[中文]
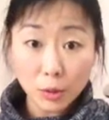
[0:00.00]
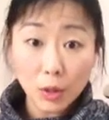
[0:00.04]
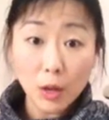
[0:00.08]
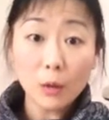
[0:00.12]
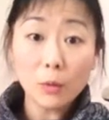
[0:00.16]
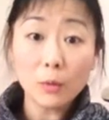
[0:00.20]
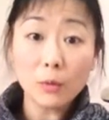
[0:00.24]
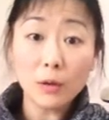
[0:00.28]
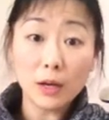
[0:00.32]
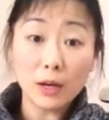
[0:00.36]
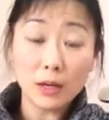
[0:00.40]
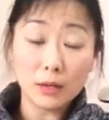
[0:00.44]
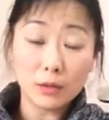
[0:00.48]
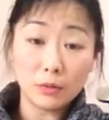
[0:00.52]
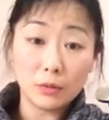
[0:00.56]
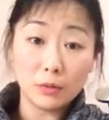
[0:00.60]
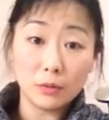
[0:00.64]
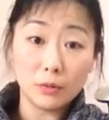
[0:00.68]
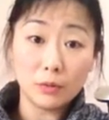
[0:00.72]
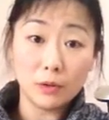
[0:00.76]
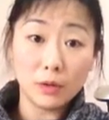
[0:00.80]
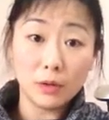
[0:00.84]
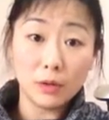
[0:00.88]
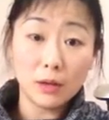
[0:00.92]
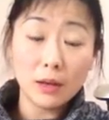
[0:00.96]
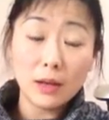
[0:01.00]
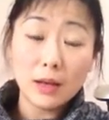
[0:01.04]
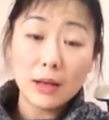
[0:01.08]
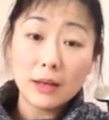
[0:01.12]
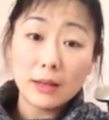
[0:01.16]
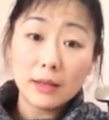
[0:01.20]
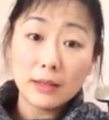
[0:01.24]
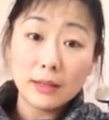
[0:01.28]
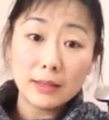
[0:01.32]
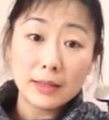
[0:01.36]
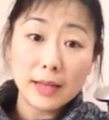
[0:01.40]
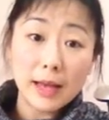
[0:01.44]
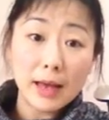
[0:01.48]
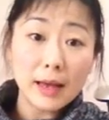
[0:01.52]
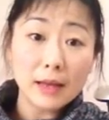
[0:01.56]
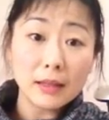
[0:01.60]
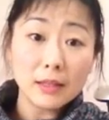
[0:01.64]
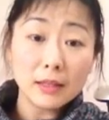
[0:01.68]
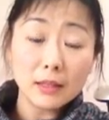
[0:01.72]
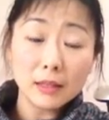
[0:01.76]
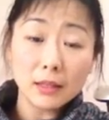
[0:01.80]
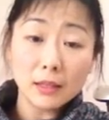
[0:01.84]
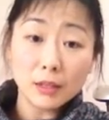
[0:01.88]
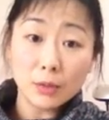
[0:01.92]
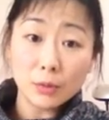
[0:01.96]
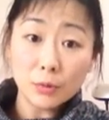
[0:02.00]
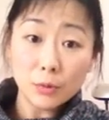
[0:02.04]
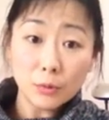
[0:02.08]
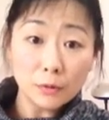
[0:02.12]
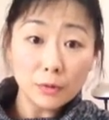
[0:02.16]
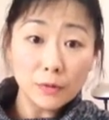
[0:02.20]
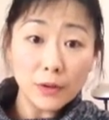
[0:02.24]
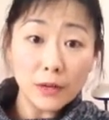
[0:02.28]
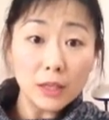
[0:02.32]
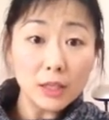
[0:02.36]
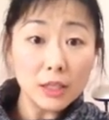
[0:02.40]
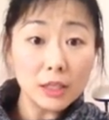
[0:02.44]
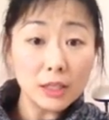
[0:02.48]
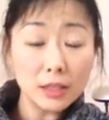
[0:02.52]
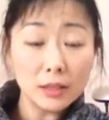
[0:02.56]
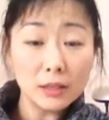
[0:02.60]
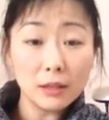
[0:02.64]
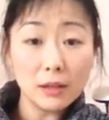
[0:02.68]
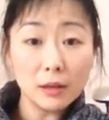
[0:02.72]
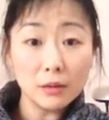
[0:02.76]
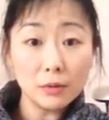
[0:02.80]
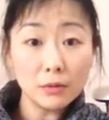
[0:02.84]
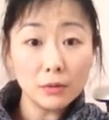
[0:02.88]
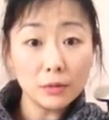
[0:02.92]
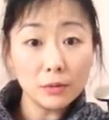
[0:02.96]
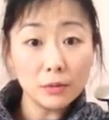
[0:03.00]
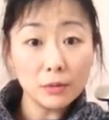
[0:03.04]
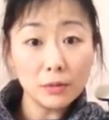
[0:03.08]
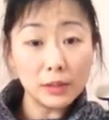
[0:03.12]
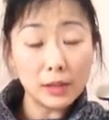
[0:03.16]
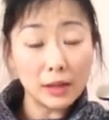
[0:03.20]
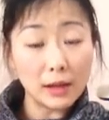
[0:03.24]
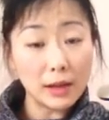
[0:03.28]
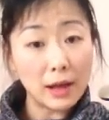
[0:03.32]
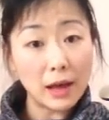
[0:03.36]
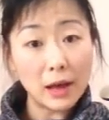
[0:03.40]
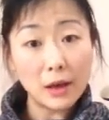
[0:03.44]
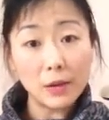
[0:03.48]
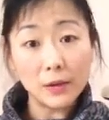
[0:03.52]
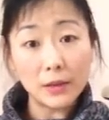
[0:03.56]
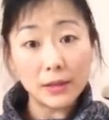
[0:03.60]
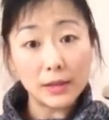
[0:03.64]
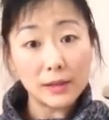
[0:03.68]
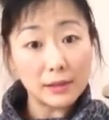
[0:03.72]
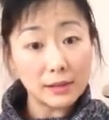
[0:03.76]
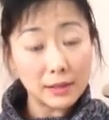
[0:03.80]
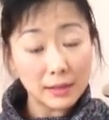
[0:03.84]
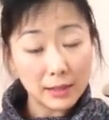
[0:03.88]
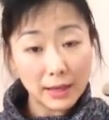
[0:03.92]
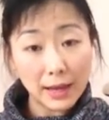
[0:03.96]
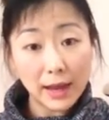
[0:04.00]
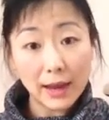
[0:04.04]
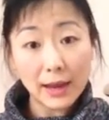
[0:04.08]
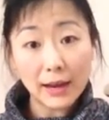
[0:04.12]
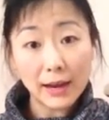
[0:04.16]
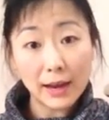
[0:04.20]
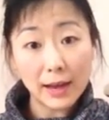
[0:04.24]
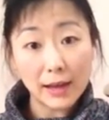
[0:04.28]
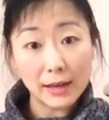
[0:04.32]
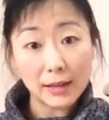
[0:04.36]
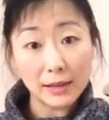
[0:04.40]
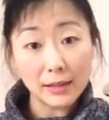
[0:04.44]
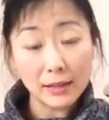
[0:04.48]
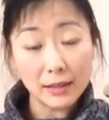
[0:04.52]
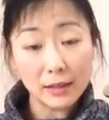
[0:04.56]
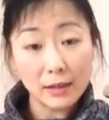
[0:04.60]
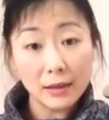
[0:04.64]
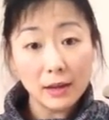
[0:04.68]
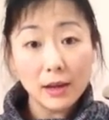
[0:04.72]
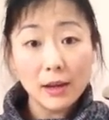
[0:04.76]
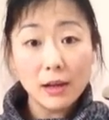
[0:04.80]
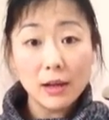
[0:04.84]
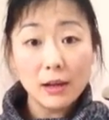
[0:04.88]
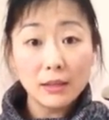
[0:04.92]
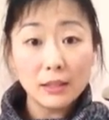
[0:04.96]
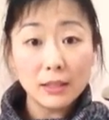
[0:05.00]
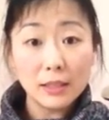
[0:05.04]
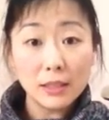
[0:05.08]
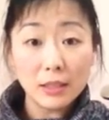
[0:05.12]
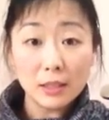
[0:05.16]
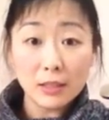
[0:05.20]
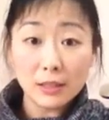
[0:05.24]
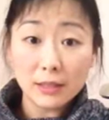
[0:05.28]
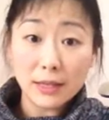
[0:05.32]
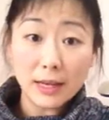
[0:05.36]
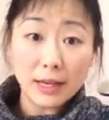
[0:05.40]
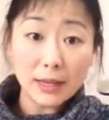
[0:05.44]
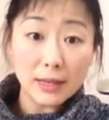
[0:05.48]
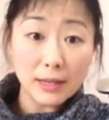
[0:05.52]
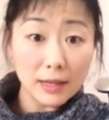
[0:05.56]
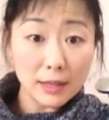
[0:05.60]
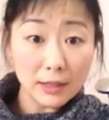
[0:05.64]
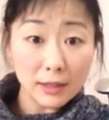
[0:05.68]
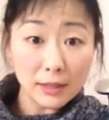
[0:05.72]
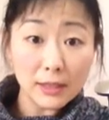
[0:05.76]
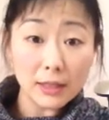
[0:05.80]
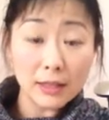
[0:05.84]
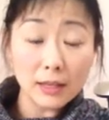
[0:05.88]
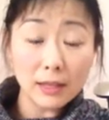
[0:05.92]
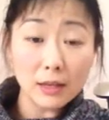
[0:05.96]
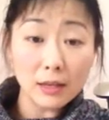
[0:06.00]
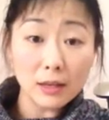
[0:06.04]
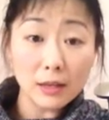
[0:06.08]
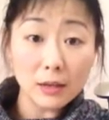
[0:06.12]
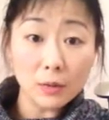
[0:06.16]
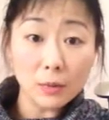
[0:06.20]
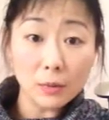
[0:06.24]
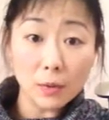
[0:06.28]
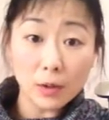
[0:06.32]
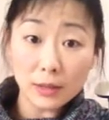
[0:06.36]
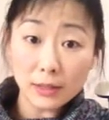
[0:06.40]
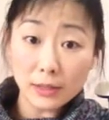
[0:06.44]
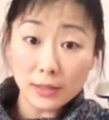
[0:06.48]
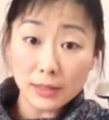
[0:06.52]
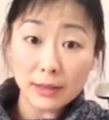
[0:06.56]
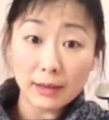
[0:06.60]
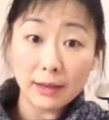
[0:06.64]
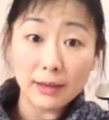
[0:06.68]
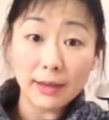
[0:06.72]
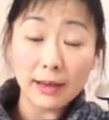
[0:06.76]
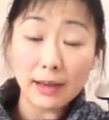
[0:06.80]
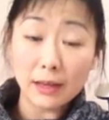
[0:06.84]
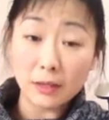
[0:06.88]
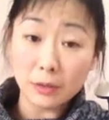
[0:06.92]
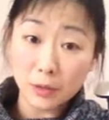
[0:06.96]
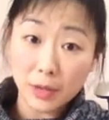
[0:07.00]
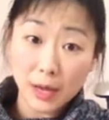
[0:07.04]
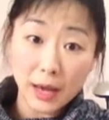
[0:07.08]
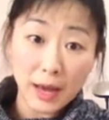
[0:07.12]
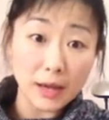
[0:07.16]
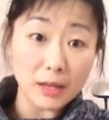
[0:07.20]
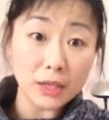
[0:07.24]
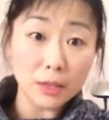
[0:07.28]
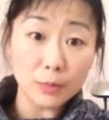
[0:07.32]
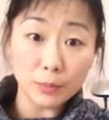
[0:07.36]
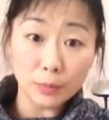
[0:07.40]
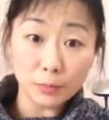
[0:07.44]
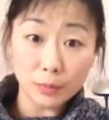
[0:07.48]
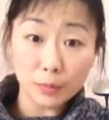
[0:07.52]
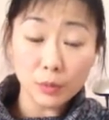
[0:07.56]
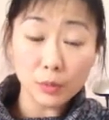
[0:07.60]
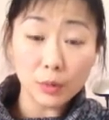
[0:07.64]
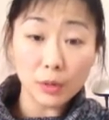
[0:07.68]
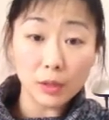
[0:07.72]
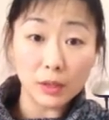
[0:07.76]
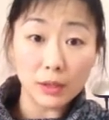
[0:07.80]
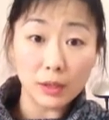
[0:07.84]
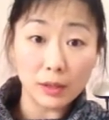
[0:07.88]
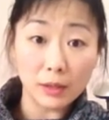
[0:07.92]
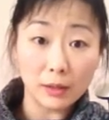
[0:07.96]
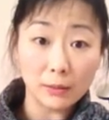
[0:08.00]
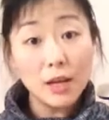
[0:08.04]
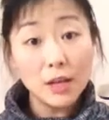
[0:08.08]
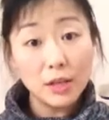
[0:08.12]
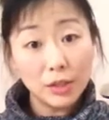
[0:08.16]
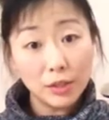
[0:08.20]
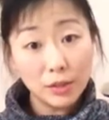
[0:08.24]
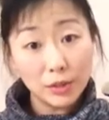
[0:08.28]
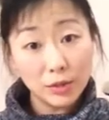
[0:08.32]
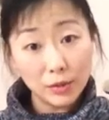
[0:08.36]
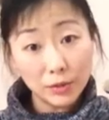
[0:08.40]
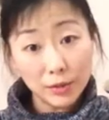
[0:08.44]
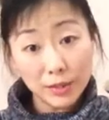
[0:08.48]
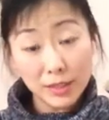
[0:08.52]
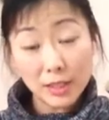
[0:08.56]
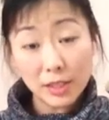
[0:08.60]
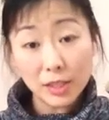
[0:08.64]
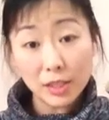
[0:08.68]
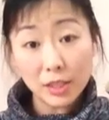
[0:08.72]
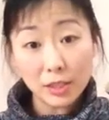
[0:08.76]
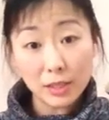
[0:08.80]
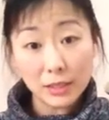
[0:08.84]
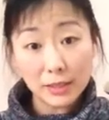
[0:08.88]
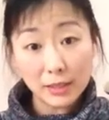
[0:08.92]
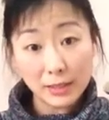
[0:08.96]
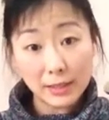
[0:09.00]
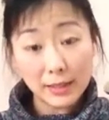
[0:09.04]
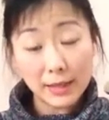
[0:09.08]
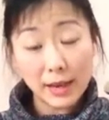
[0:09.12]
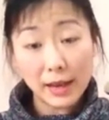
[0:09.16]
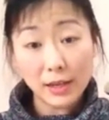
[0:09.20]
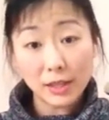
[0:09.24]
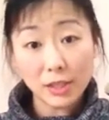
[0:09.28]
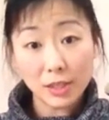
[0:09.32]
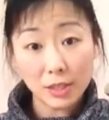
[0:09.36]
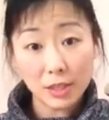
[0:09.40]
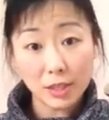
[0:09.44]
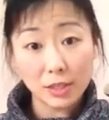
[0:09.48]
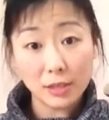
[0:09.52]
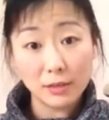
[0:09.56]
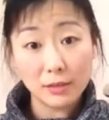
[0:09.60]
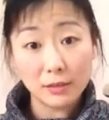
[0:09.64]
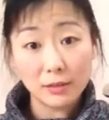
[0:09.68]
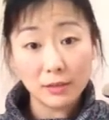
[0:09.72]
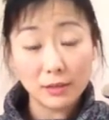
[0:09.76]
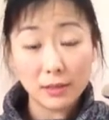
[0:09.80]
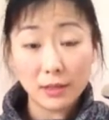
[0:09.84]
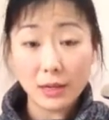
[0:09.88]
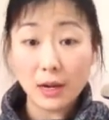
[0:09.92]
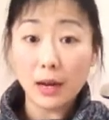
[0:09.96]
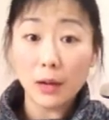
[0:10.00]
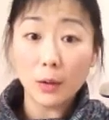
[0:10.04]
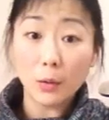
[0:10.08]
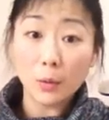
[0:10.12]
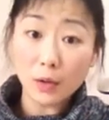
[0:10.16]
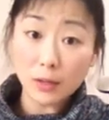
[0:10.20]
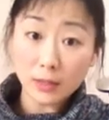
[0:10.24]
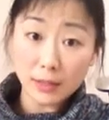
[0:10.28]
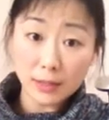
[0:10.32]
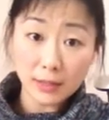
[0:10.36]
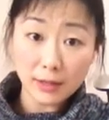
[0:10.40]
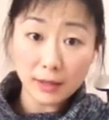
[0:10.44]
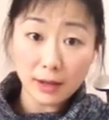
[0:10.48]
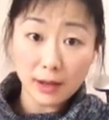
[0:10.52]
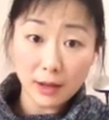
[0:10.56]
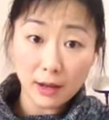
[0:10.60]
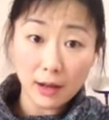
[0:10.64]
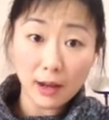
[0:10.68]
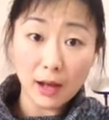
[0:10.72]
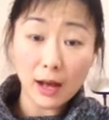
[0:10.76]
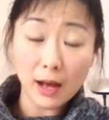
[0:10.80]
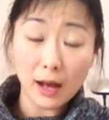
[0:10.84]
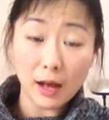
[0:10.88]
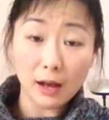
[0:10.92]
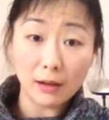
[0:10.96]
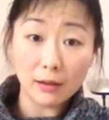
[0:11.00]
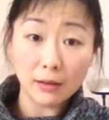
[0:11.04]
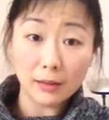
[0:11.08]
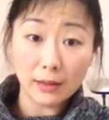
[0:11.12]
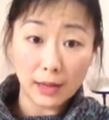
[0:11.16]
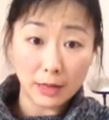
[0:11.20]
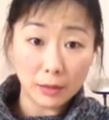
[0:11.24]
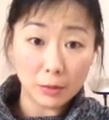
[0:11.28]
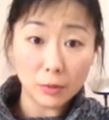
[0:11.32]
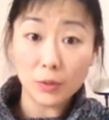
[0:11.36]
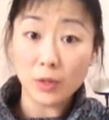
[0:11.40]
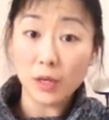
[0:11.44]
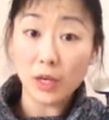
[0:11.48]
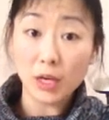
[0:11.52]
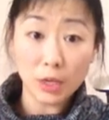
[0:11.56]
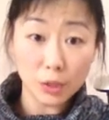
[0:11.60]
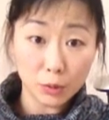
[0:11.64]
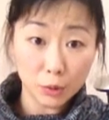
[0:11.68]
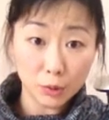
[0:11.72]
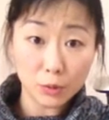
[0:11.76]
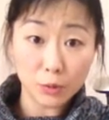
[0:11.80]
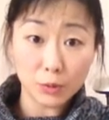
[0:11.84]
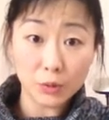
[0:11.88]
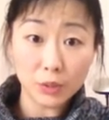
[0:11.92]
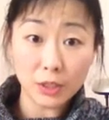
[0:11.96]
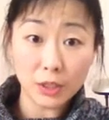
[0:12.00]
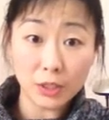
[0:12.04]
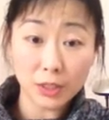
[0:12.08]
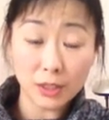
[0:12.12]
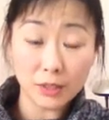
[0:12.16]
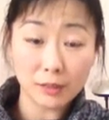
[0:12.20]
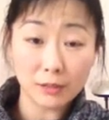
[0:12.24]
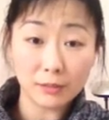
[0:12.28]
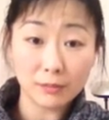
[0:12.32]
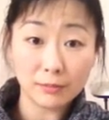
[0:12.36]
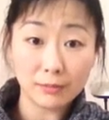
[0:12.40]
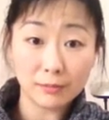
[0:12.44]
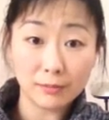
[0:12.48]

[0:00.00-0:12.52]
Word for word: 窗户很多，在这个厨房的正当中呢，还有一个 skylight，即使在阴天，光线感觉还是不错的。尤其是地下室，自然光线很好，感觉很舒适。